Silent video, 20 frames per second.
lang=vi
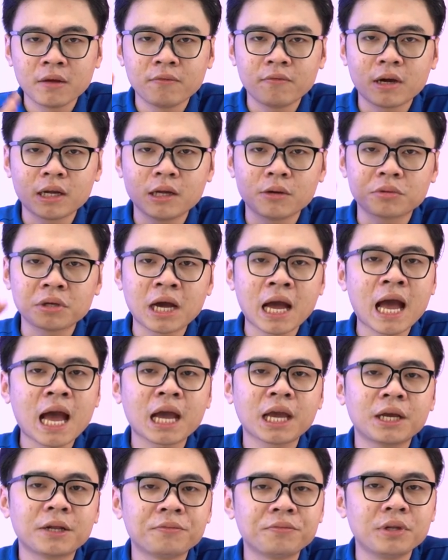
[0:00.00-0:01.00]
và điều thứ
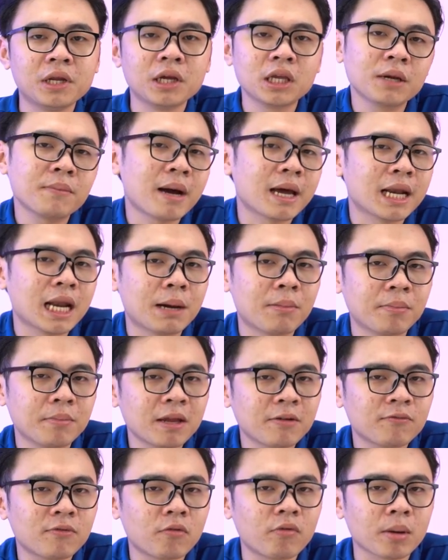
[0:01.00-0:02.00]
hai nếu như bạn nào
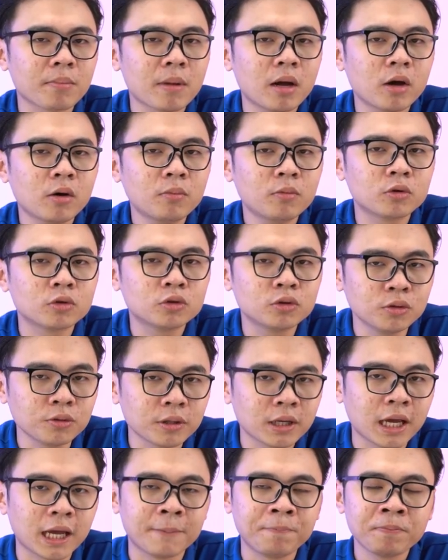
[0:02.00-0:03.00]
biết bọc vạch bao một
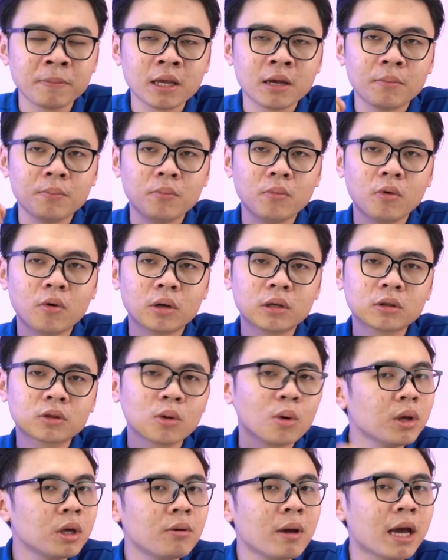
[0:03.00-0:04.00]
chút này muốn
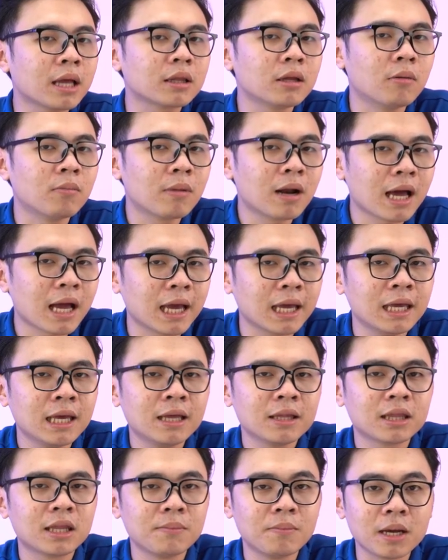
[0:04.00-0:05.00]
tối ưu hệ thống lại
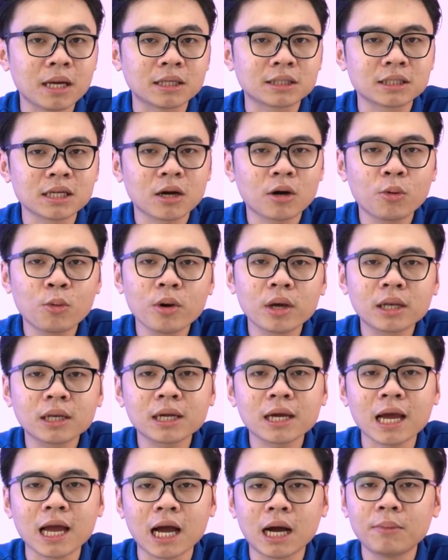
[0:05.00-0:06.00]
thì mình sẽ khuyến
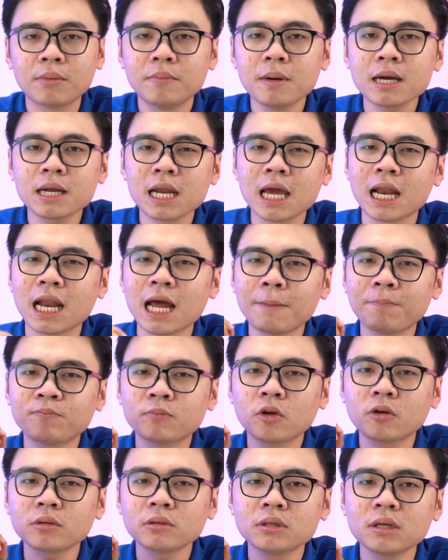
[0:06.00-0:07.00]
cáo một mức điện áp
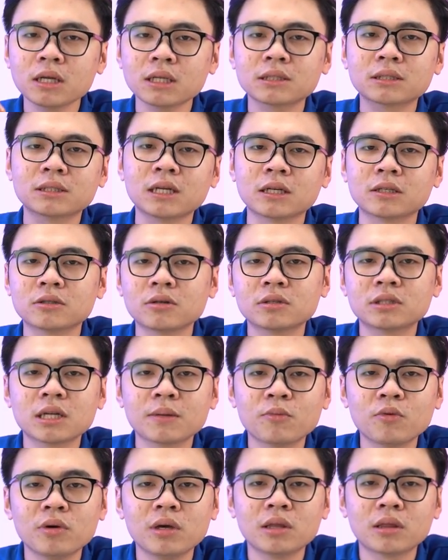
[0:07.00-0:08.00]
tốt nhất dành cho
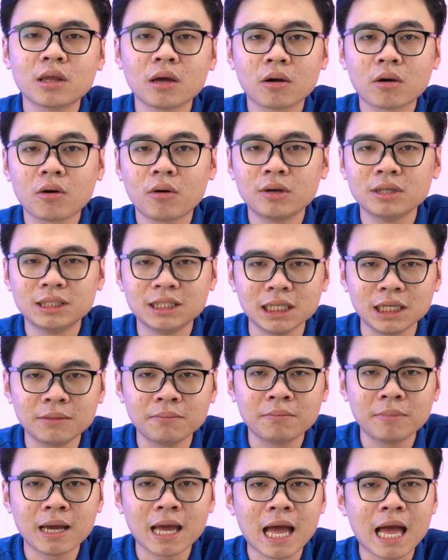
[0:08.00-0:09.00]
CPU Intel Core i9
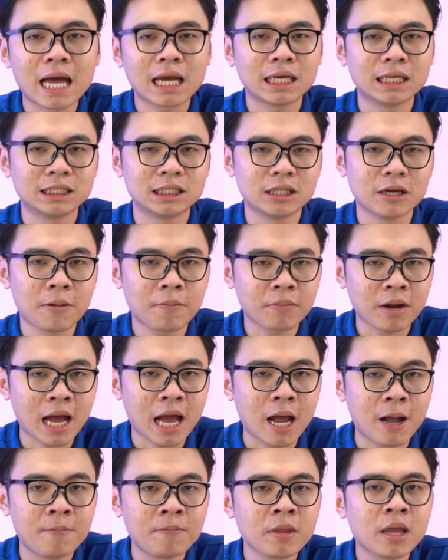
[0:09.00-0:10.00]

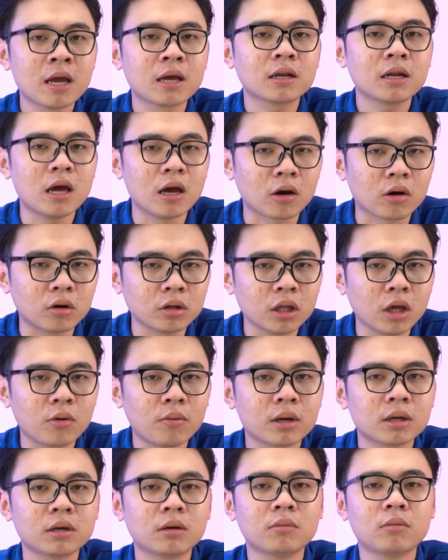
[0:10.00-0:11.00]
12900K để có thể
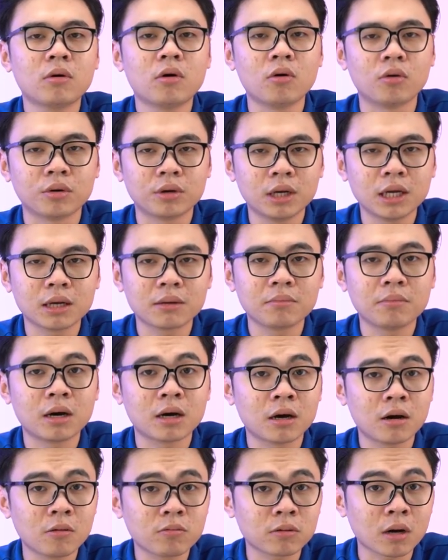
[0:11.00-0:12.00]
hoạt động ổn định mà
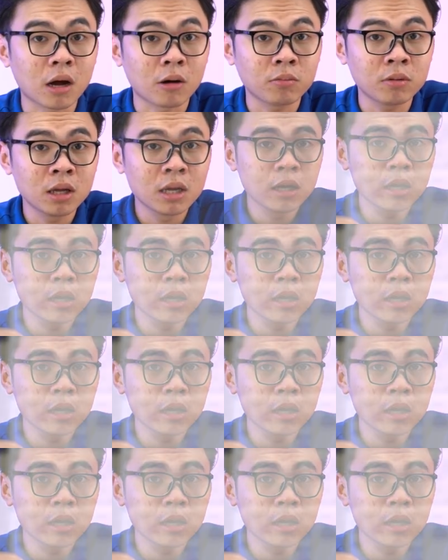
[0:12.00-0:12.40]
không nóng